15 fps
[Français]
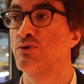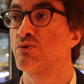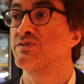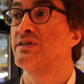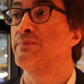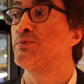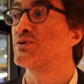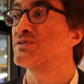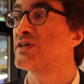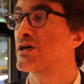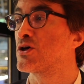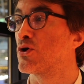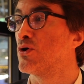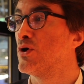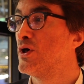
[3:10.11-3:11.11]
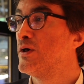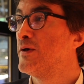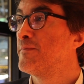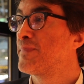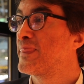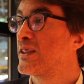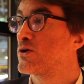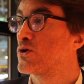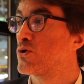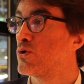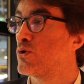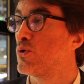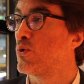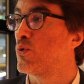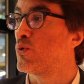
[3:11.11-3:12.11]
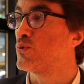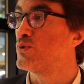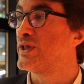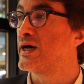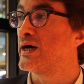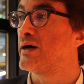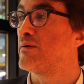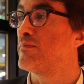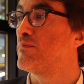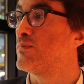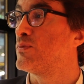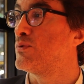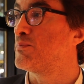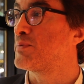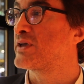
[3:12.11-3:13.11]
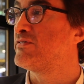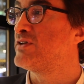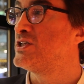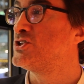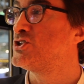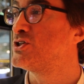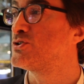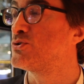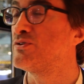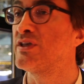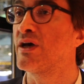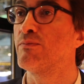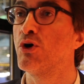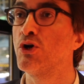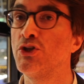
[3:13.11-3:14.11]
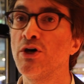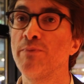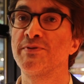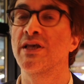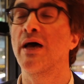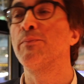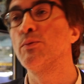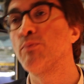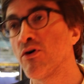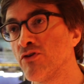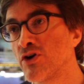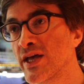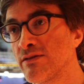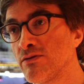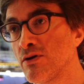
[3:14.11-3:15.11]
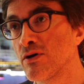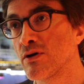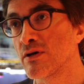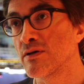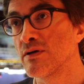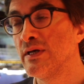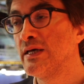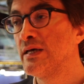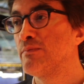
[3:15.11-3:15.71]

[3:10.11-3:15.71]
Donc c'est pour ça que qu'on a privilégié ce terme hold-up, c'est un peu provocateur. Hein.